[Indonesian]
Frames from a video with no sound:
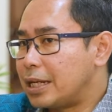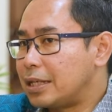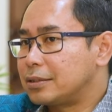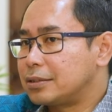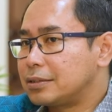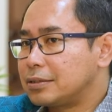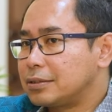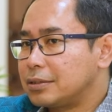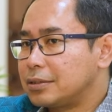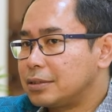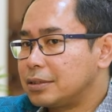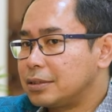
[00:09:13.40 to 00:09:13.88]

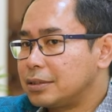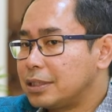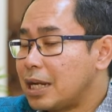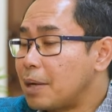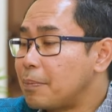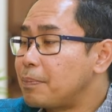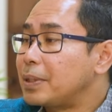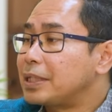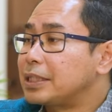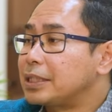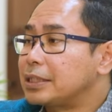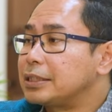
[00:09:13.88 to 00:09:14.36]
yang
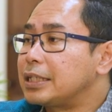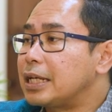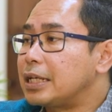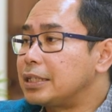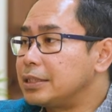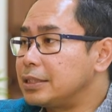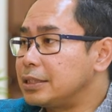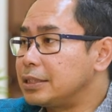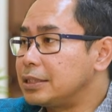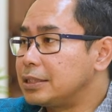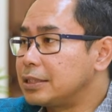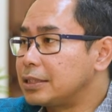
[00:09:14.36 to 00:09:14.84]
dapat
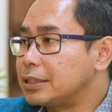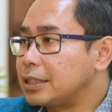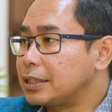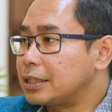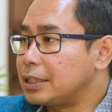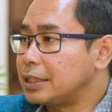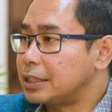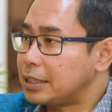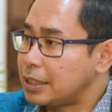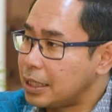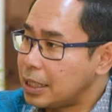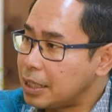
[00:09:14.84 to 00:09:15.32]
terjadi
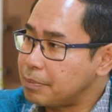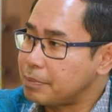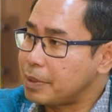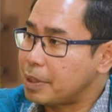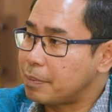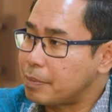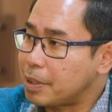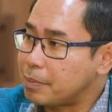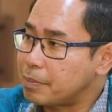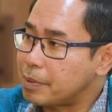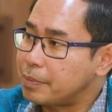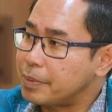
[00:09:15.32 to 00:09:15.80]

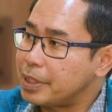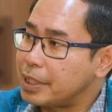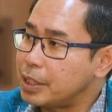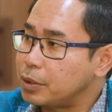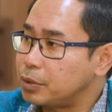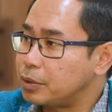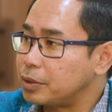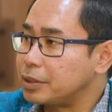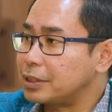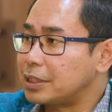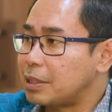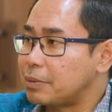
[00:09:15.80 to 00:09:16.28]
ketika memang
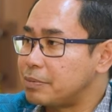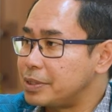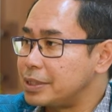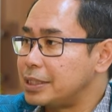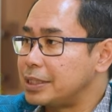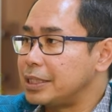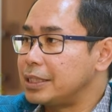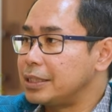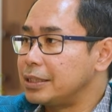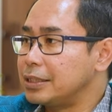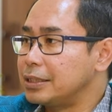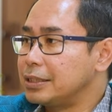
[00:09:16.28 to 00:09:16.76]
memilih untuk
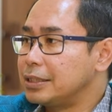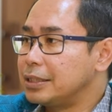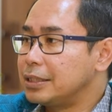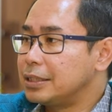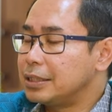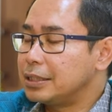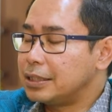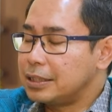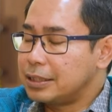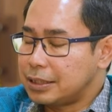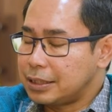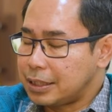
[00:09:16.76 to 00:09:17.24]
tetap stay.
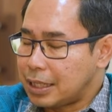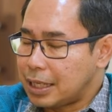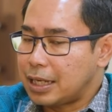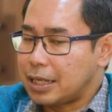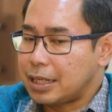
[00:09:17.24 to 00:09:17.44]
Hmm.